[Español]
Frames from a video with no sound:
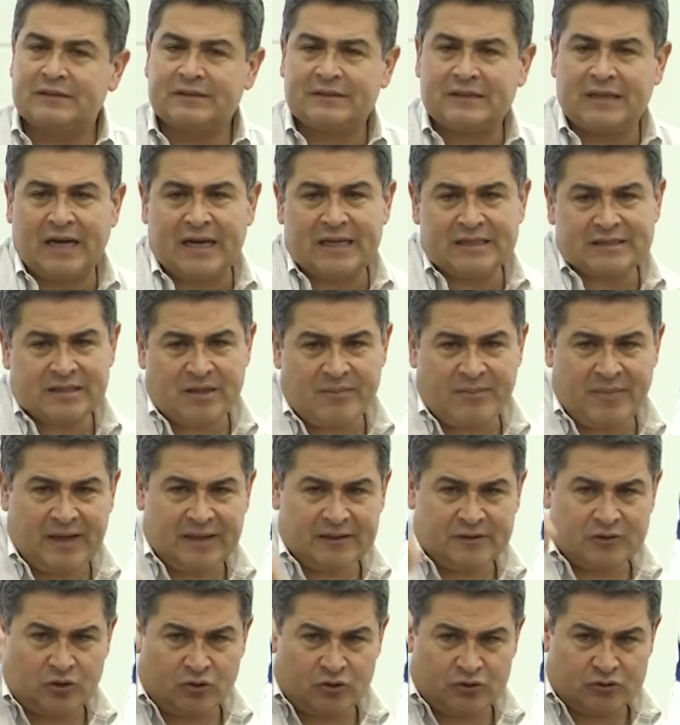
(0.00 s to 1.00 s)
13
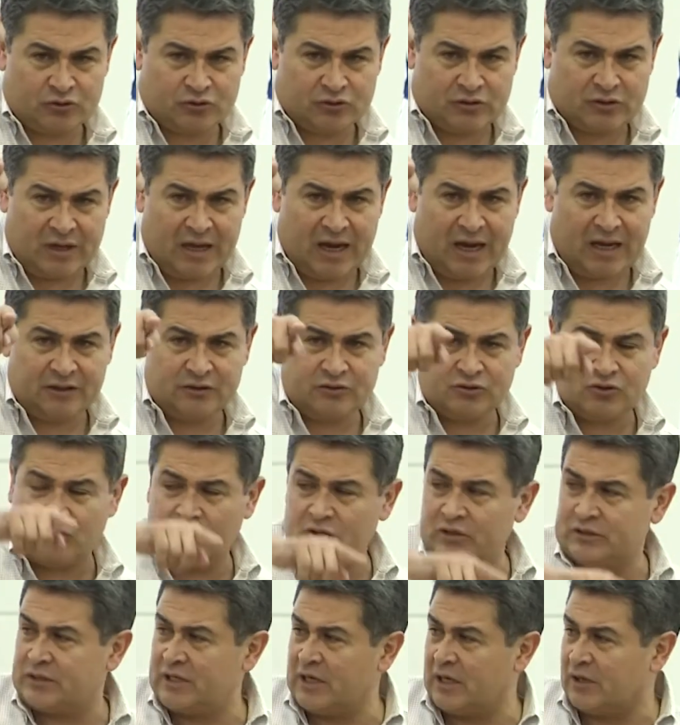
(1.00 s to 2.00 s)
metros de
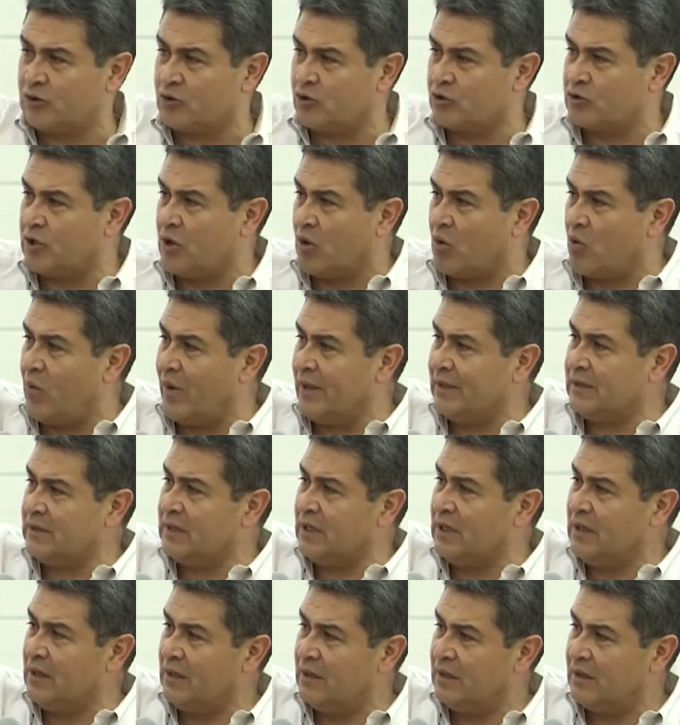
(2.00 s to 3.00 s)
ancho y
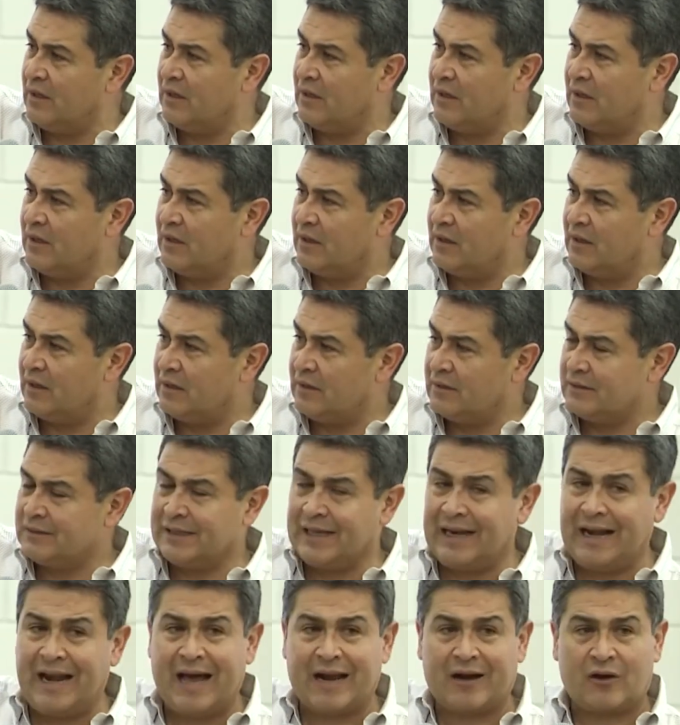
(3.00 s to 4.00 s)
150
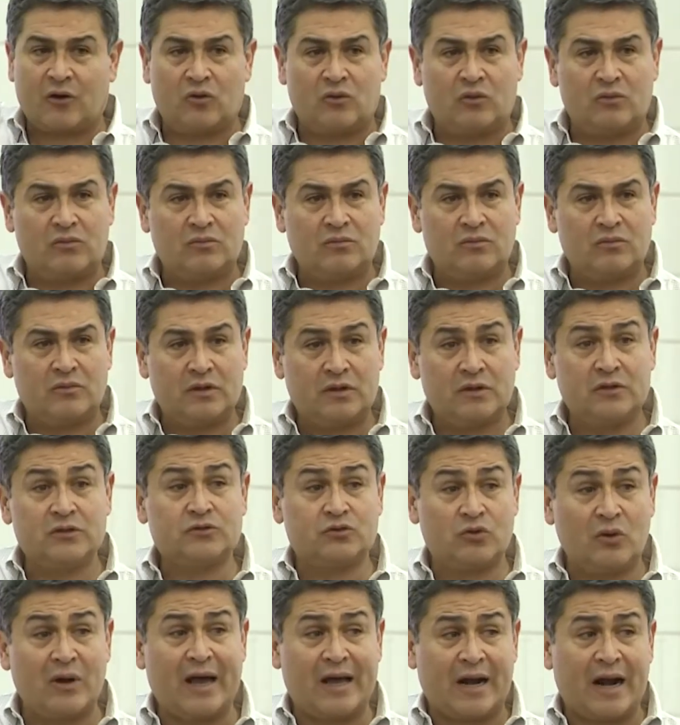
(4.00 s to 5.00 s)
de largo.
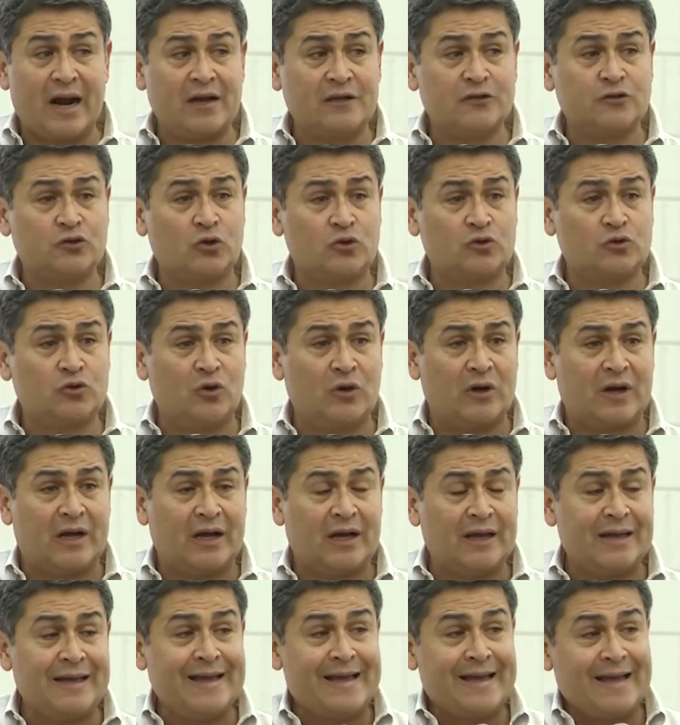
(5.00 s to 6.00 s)
Es una gran estructura.
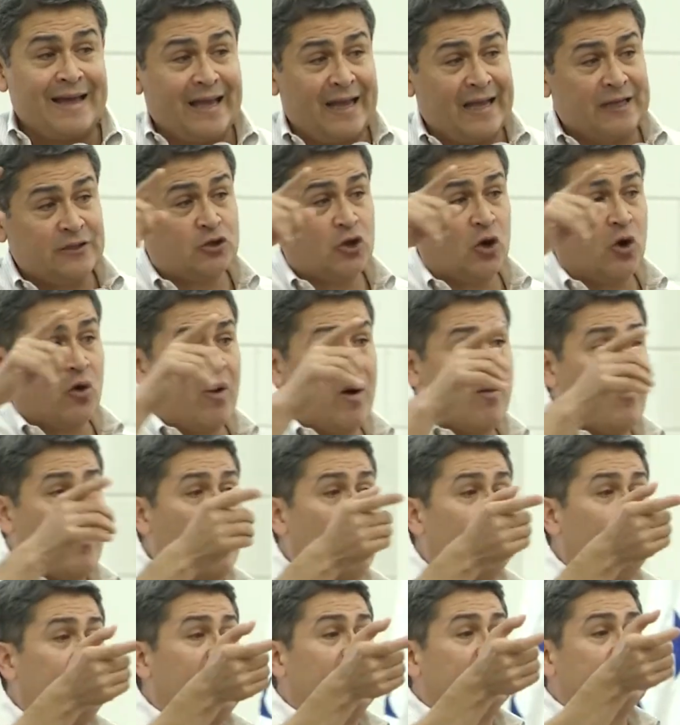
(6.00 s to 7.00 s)
Eso lo vamos
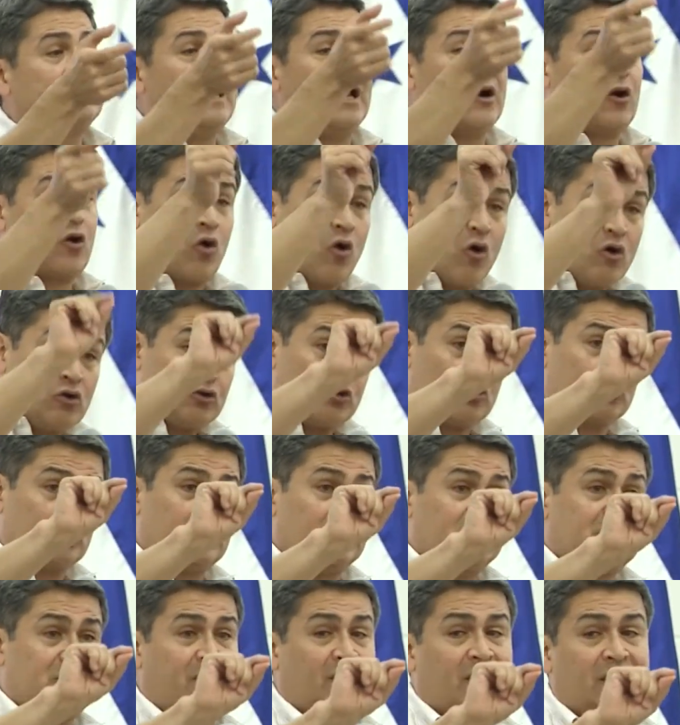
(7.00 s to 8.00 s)
a financiar con su
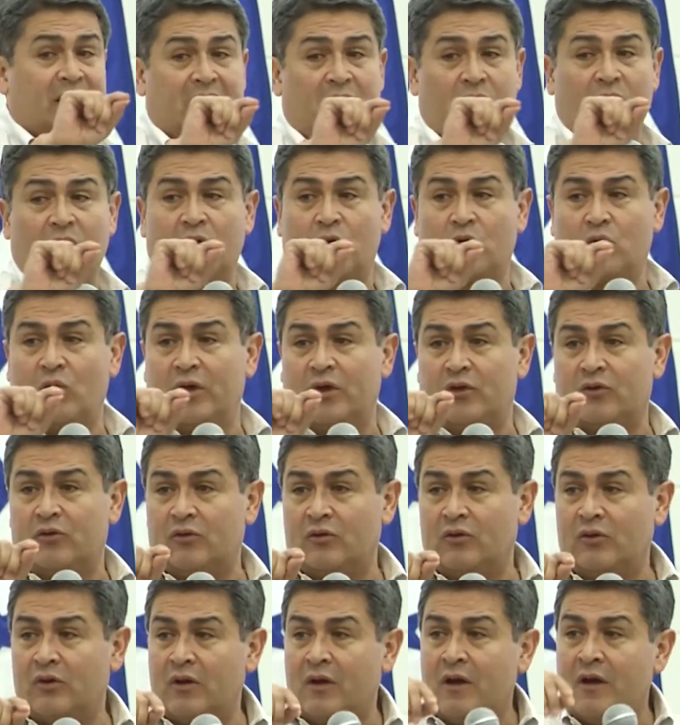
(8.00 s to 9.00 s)
sistema de riego incluido,
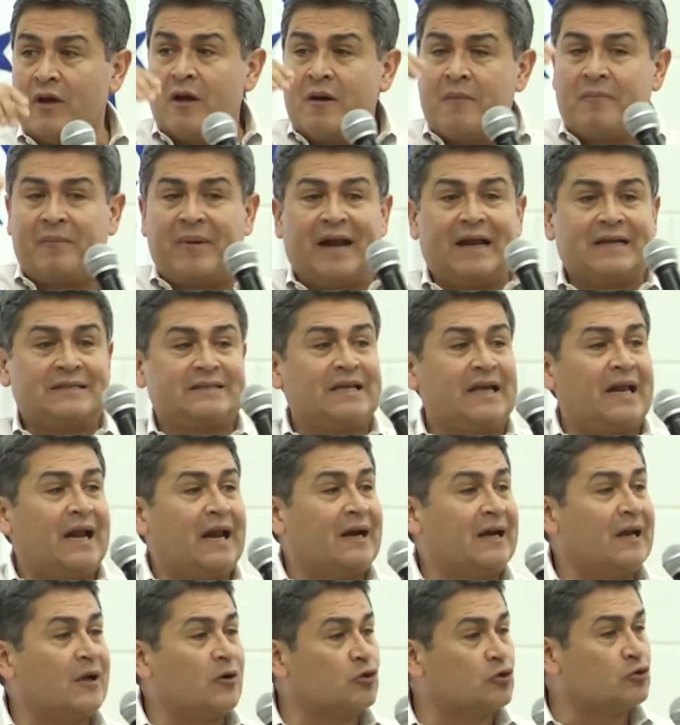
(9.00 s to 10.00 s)
para hacer
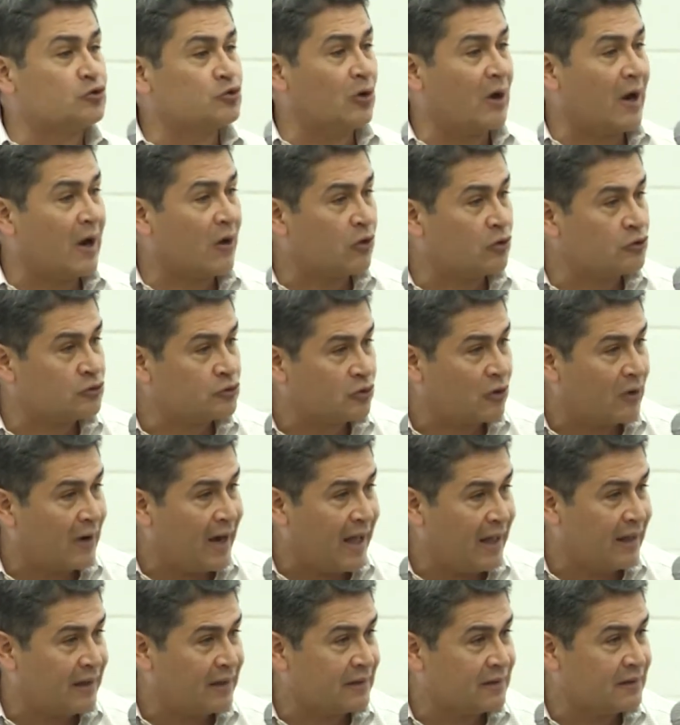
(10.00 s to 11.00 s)
agricultura
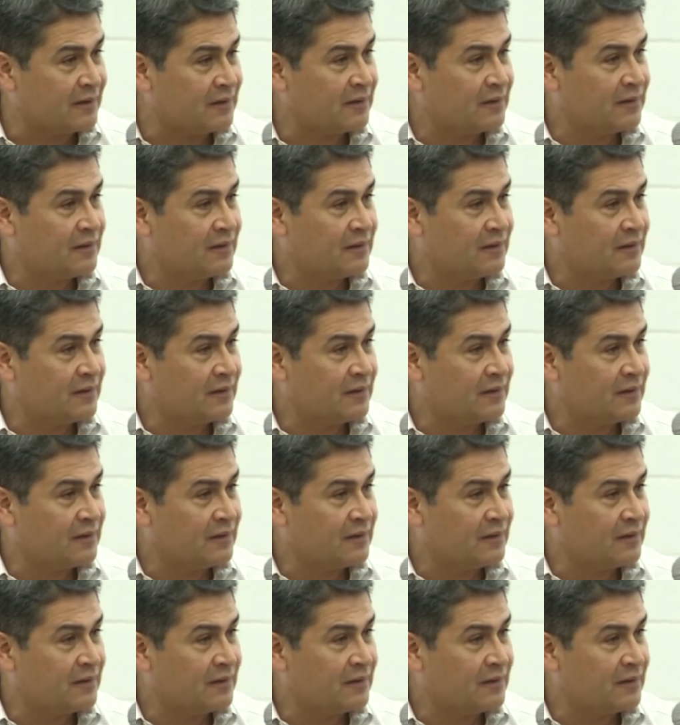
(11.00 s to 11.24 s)
controlada.